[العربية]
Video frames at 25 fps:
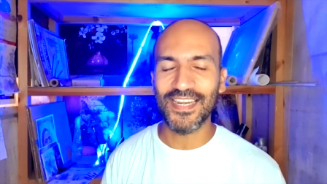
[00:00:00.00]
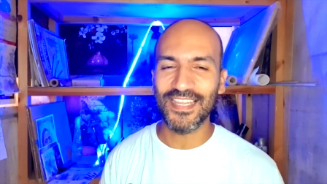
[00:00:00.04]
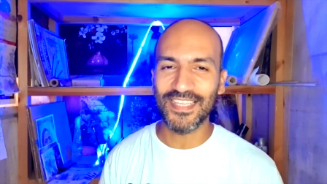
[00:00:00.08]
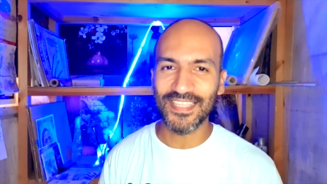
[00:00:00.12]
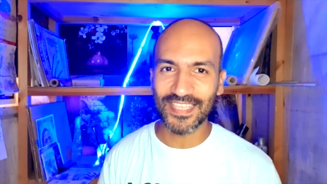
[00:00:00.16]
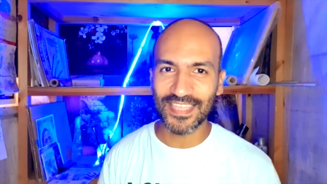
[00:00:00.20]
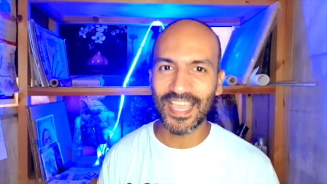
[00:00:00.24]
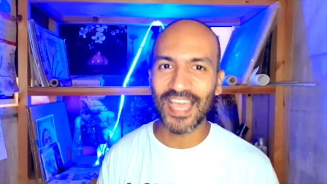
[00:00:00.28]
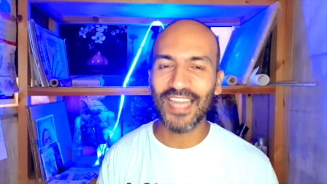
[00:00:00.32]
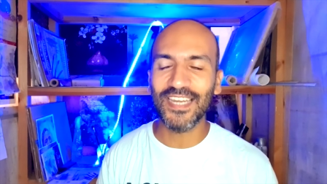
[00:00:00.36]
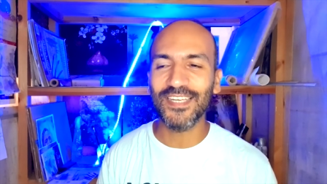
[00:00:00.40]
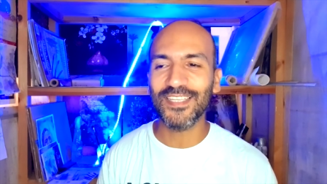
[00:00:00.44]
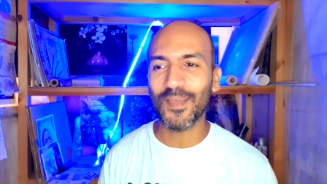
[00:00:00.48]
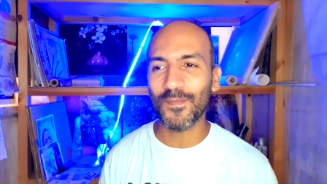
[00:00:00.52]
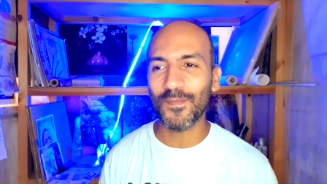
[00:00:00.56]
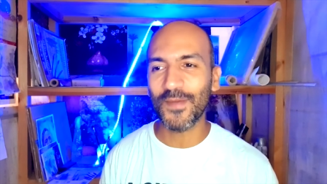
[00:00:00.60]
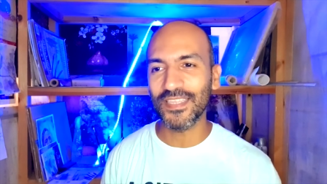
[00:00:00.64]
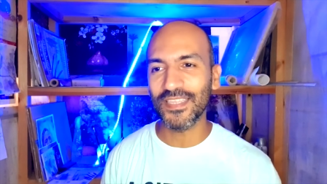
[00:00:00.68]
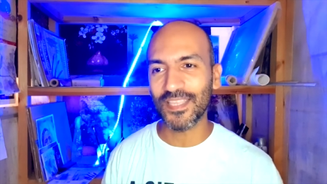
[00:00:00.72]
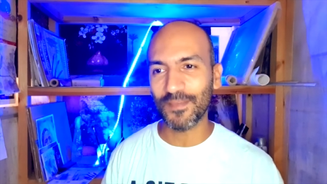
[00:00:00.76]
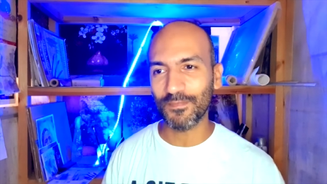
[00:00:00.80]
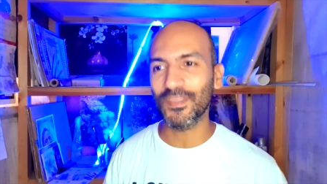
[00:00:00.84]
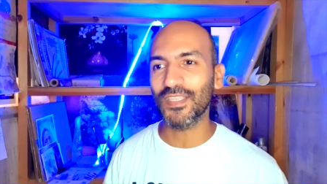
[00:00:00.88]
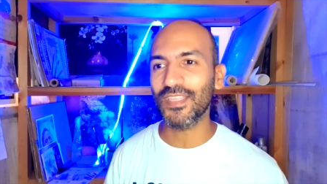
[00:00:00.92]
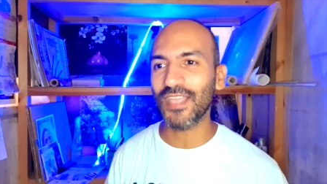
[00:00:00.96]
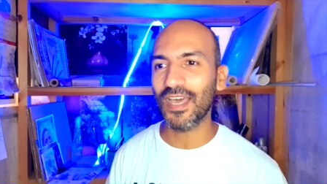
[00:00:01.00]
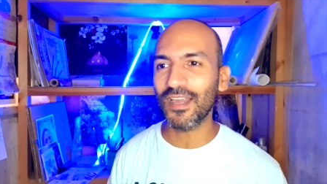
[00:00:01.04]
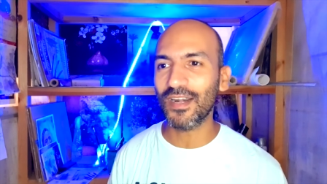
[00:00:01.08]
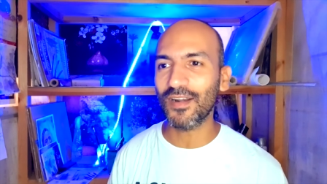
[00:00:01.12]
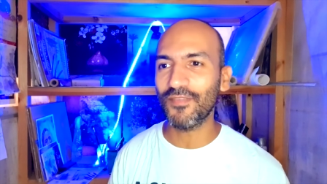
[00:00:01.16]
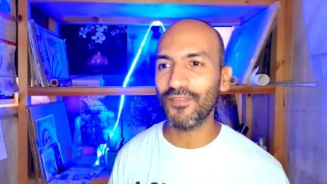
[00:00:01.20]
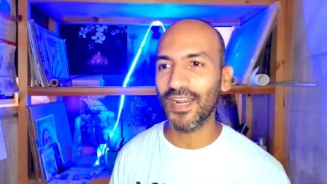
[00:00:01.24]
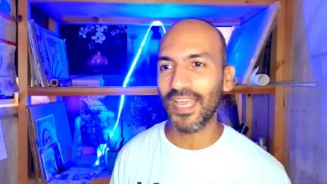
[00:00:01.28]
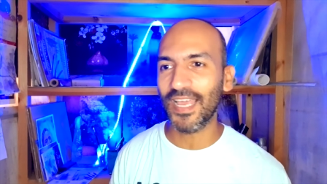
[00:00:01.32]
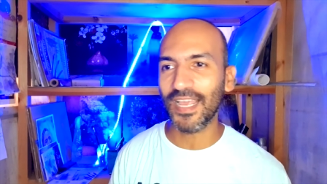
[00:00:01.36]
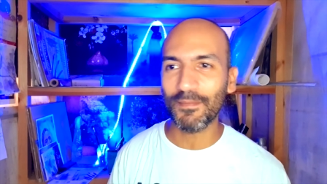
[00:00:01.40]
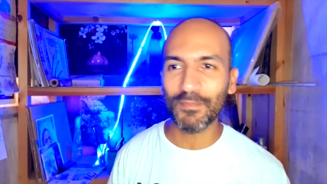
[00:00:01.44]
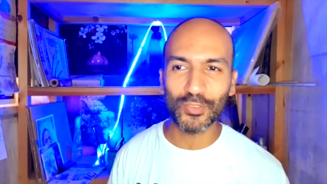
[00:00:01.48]
لان التحاليل طبعا انت
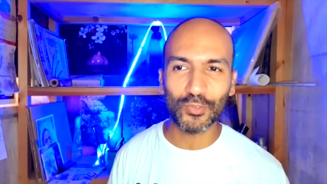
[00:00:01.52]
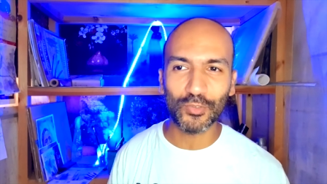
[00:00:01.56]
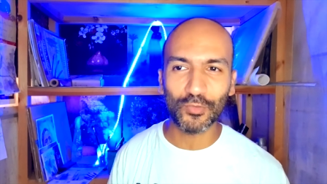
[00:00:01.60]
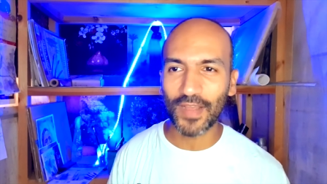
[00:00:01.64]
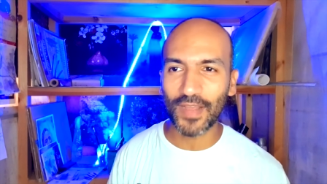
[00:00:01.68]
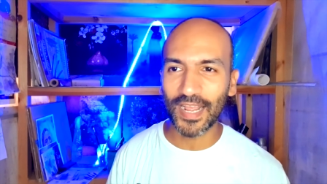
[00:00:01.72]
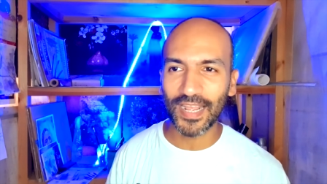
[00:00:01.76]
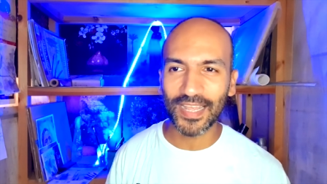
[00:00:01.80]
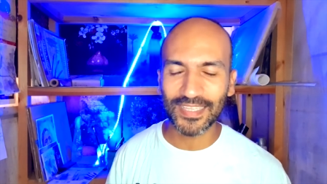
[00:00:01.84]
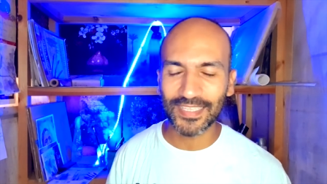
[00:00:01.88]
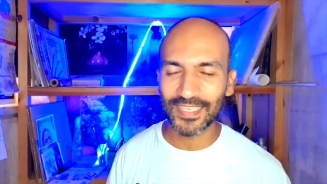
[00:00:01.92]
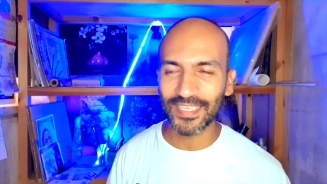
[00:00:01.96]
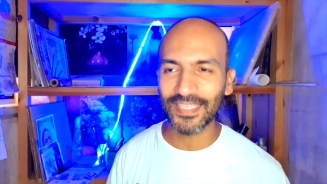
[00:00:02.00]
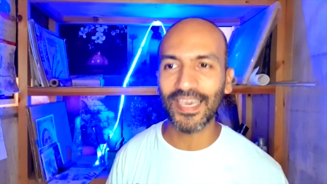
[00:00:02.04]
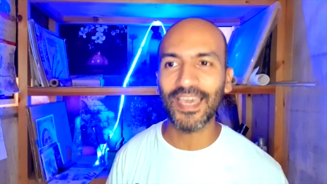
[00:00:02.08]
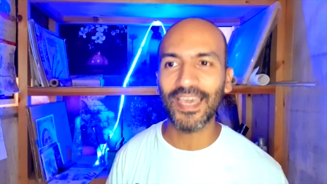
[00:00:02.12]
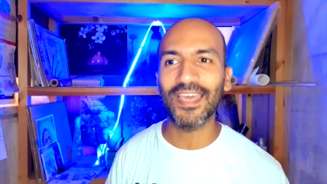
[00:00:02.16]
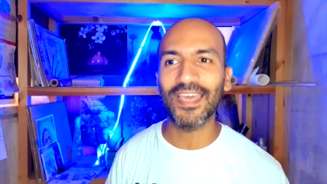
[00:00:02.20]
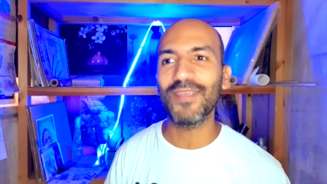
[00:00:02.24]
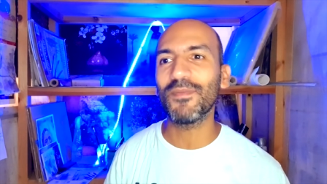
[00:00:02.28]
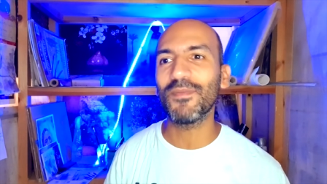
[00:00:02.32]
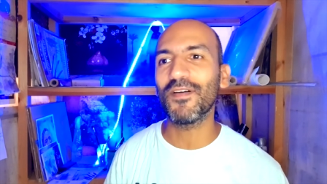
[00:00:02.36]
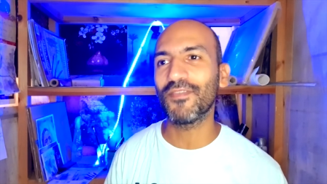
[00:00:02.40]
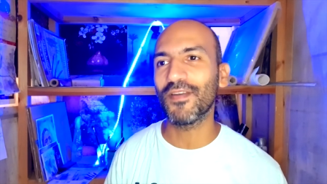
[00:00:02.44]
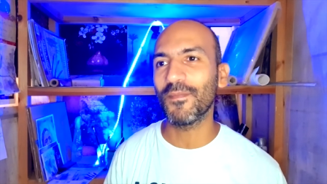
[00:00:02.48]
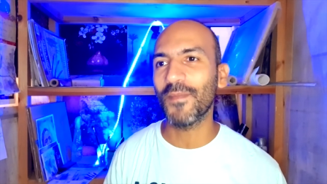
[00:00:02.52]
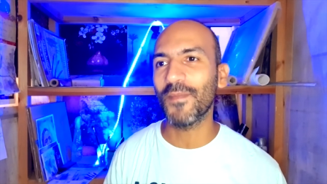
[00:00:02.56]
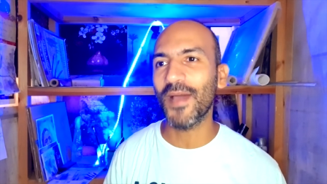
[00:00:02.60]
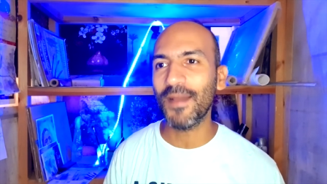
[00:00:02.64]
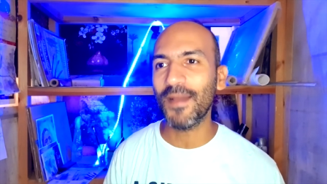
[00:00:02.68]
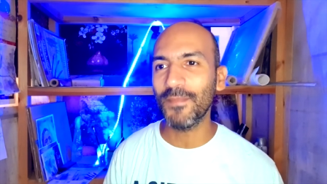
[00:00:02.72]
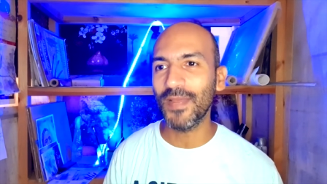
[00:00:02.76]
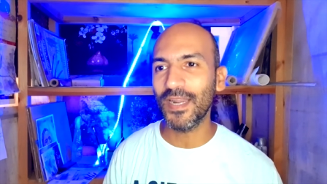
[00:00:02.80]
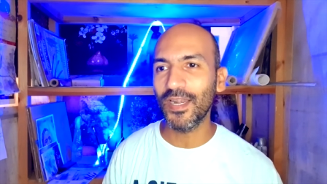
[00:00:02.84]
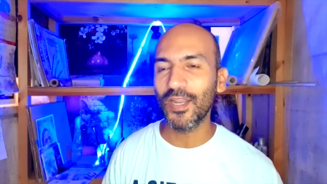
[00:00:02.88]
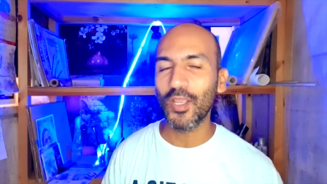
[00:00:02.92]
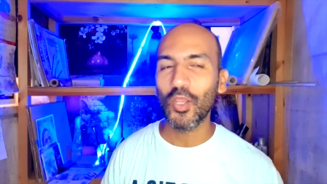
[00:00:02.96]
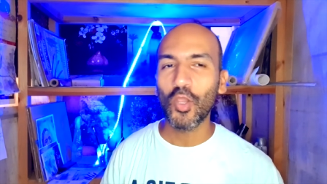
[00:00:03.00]
بتتعرف على حاجات بتشوف حاجات كده غريبه في
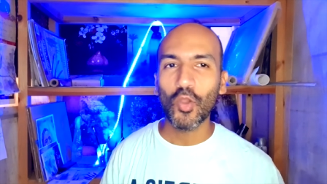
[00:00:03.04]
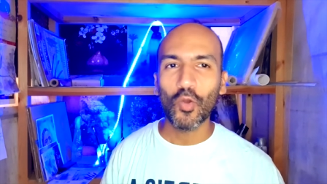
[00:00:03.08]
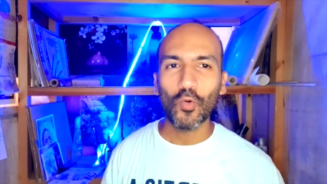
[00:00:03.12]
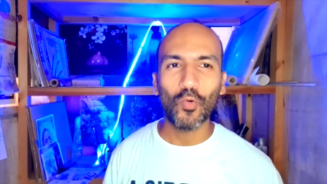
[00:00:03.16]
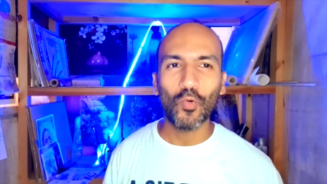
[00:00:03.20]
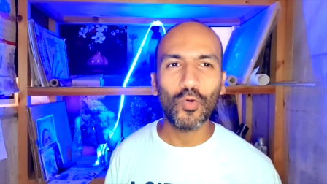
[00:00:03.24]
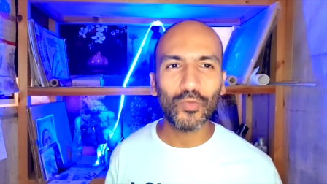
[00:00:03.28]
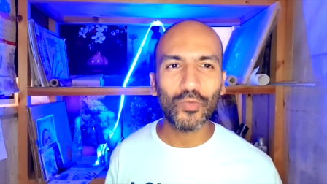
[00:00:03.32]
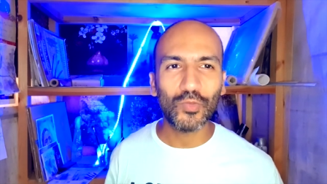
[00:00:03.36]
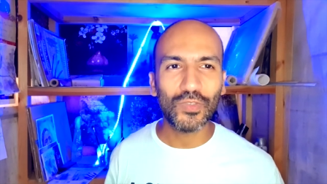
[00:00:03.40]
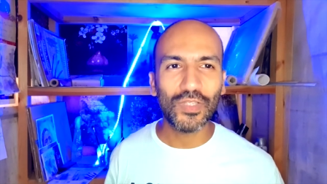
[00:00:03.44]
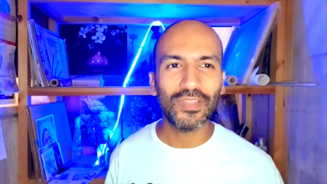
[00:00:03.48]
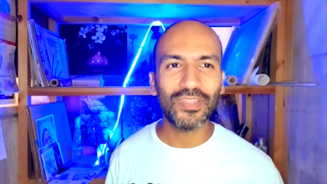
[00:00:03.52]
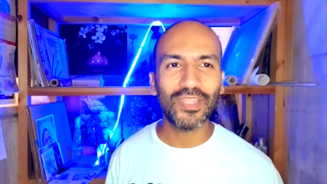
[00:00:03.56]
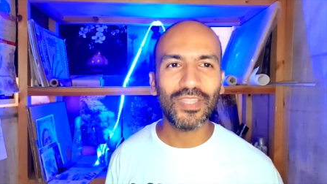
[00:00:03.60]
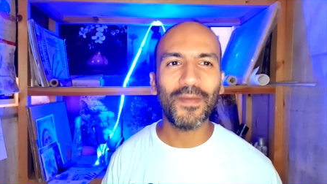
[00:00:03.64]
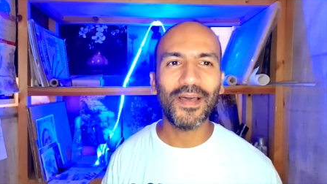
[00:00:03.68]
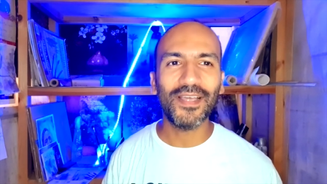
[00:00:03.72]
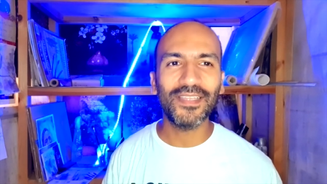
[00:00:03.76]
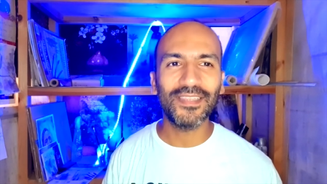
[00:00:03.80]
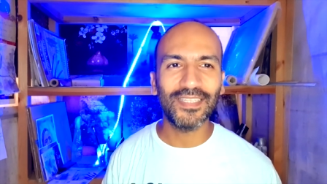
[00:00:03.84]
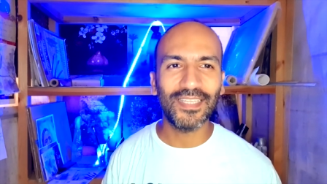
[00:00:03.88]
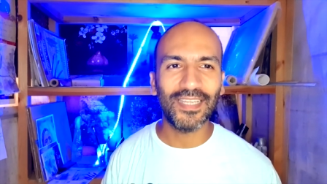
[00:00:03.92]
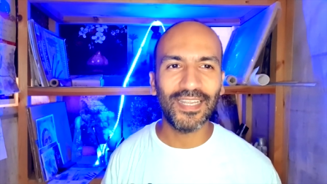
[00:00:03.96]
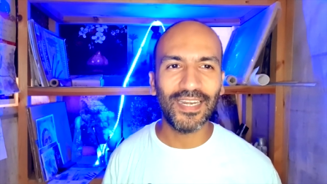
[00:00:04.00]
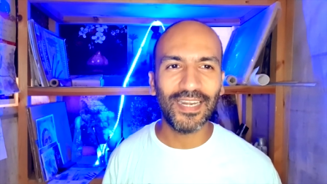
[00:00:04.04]
المعمل وخصوصا طبعا